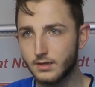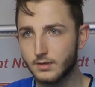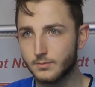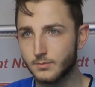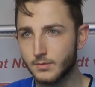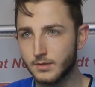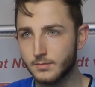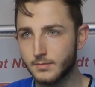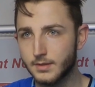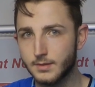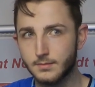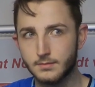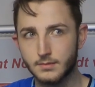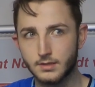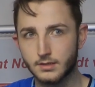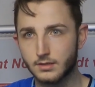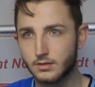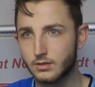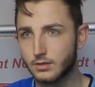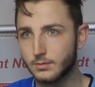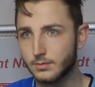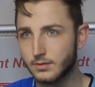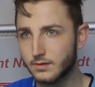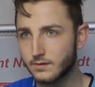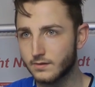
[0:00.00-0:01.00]
Ich meine, Meppen hat,
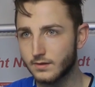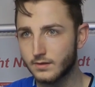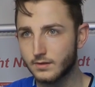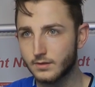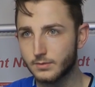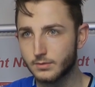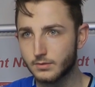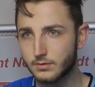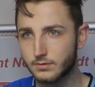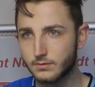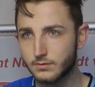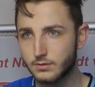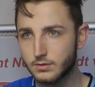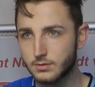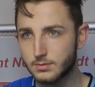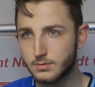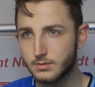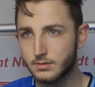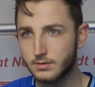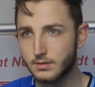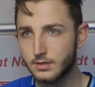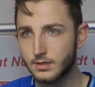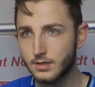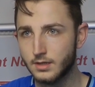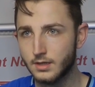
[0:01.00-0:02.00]
glaube ich, 20 Punkte
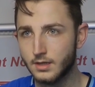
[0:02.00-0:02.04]
Vorsprung.